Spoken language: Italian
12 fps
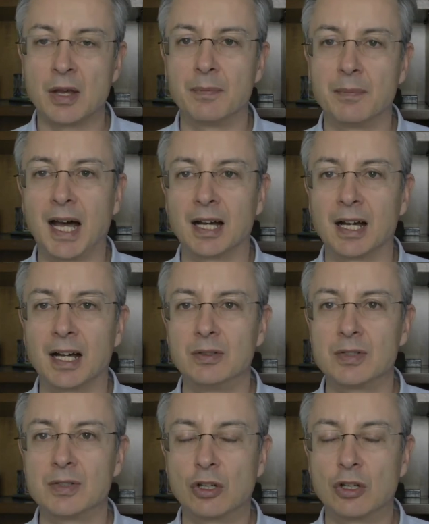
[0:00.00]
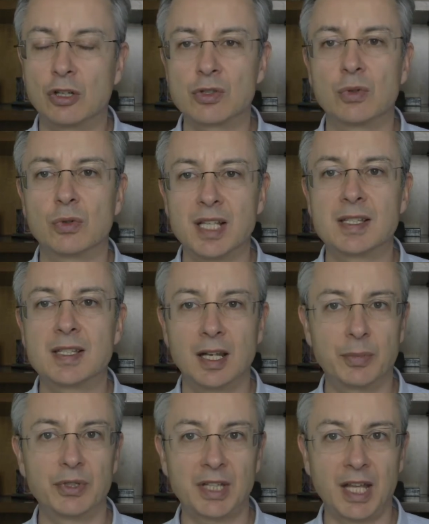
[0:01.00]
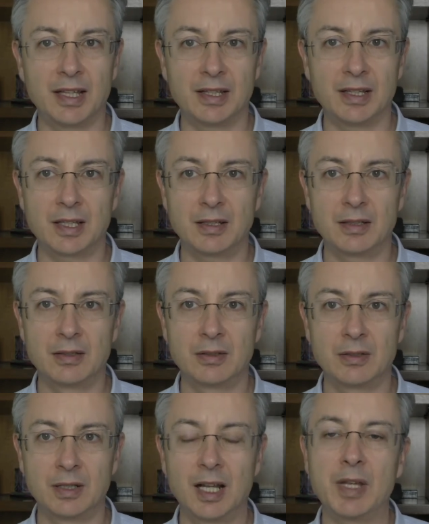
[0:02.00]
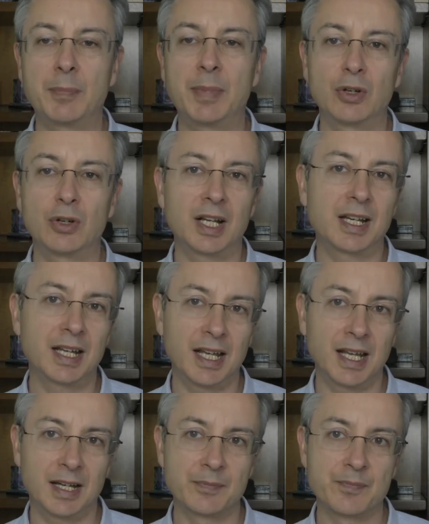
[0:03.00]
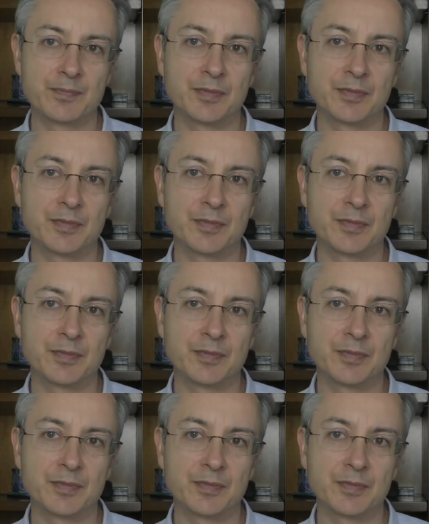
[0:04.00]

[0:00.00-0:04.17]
ma siccome io sono un essere potente, la mia parola crea,